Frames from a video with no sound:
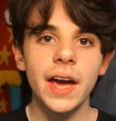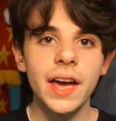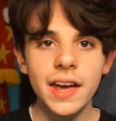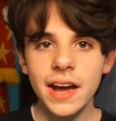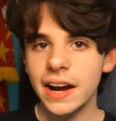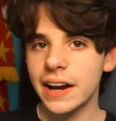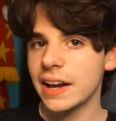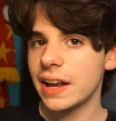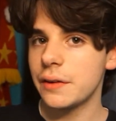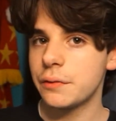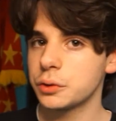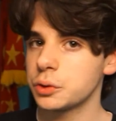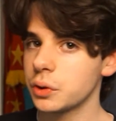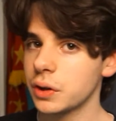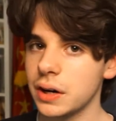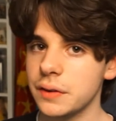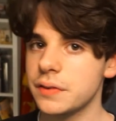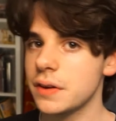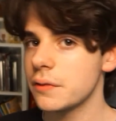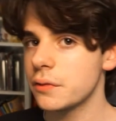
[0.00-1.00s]
e anche le
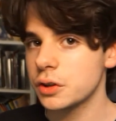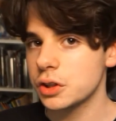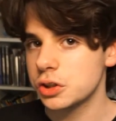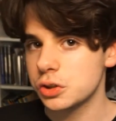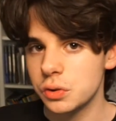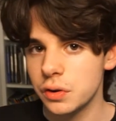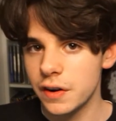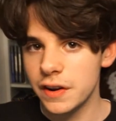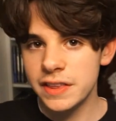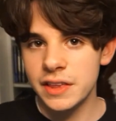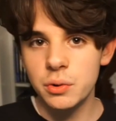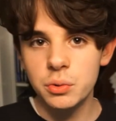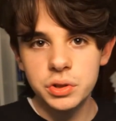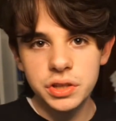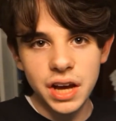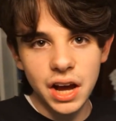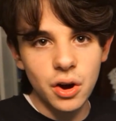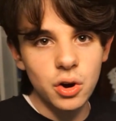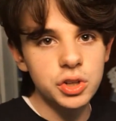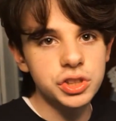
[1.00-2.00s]
fotografie forse sono veramente
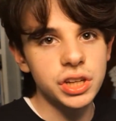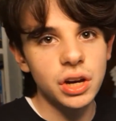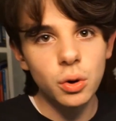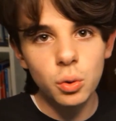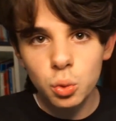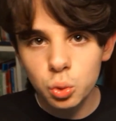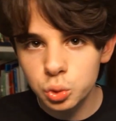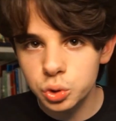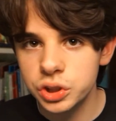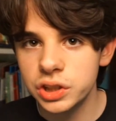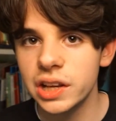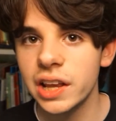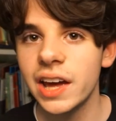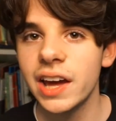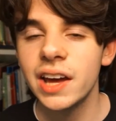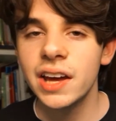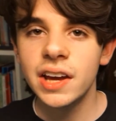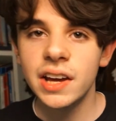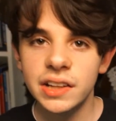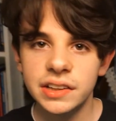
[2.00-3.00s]
l'unica cosa
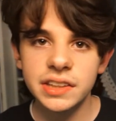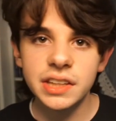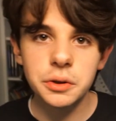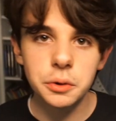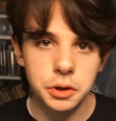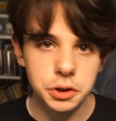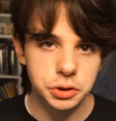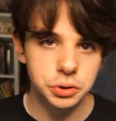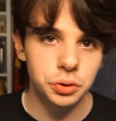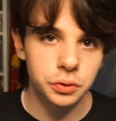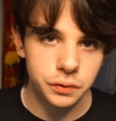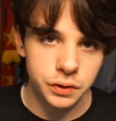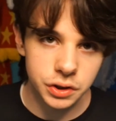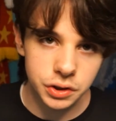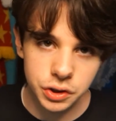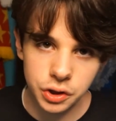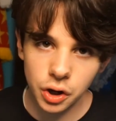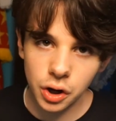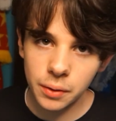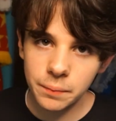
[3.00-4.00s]
utile di questo
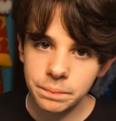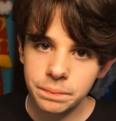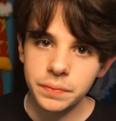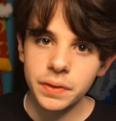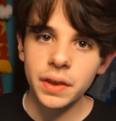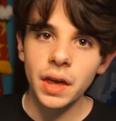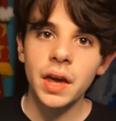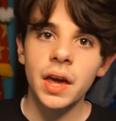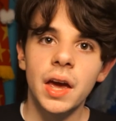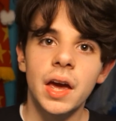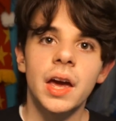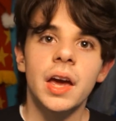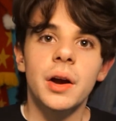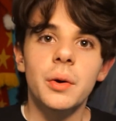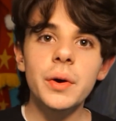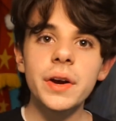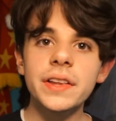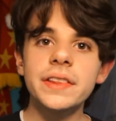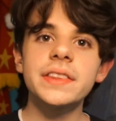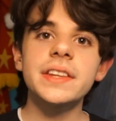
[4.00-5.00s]
video.
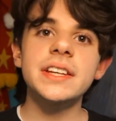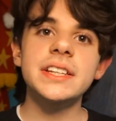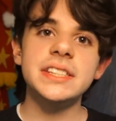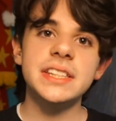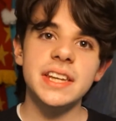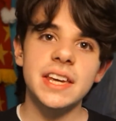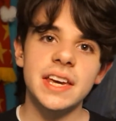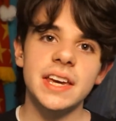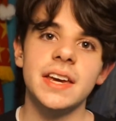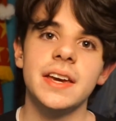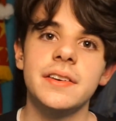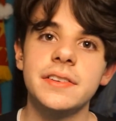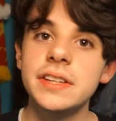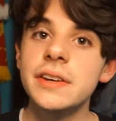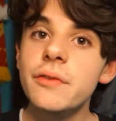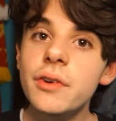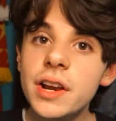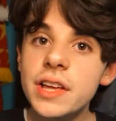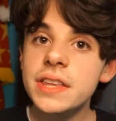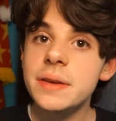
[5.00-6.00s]
Quindi se, se,
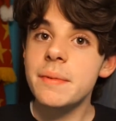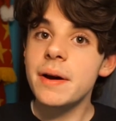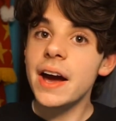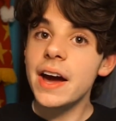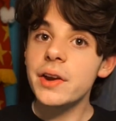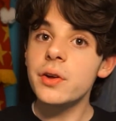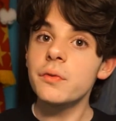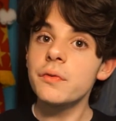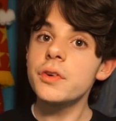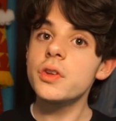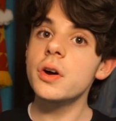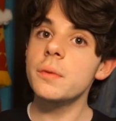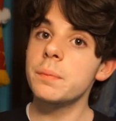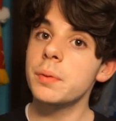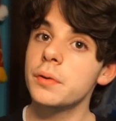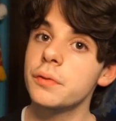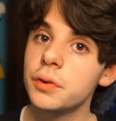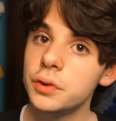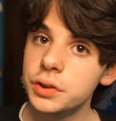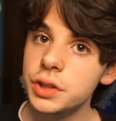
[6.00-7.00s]
volete magari un video
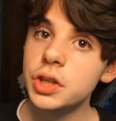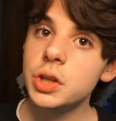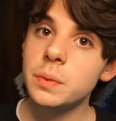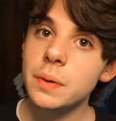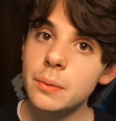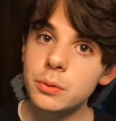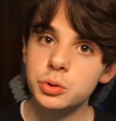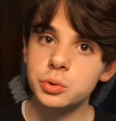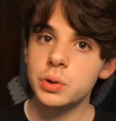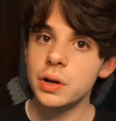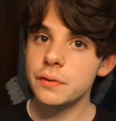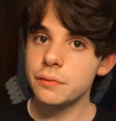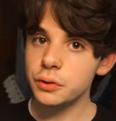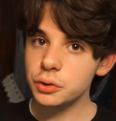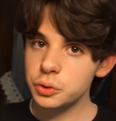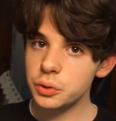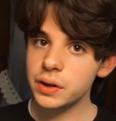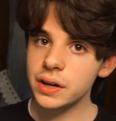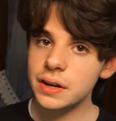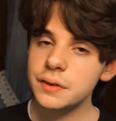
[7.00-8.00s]
approfondito proprio sulle
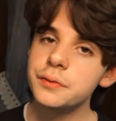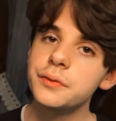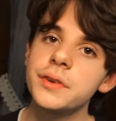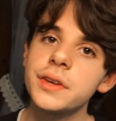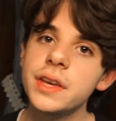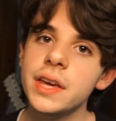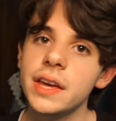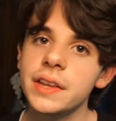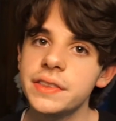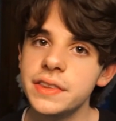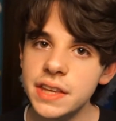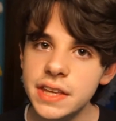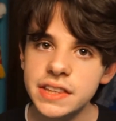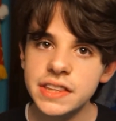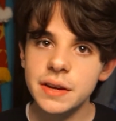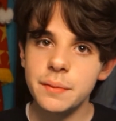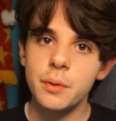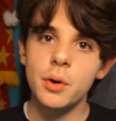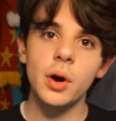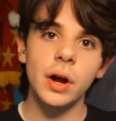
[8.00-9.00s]
fotografie
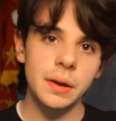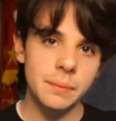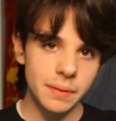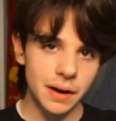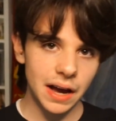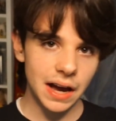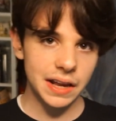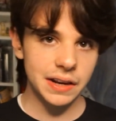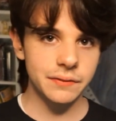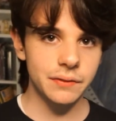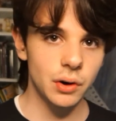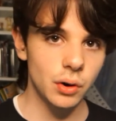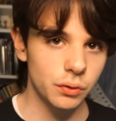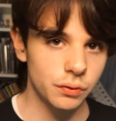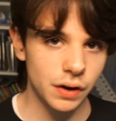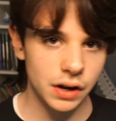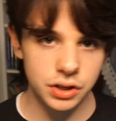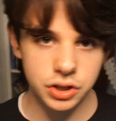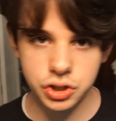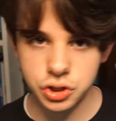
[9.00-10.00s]
ditemelo che magari ve lo
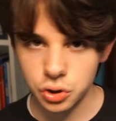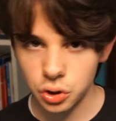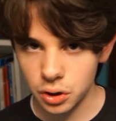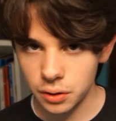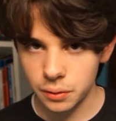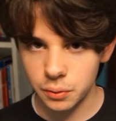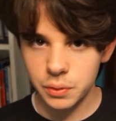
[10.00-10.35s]
faccio.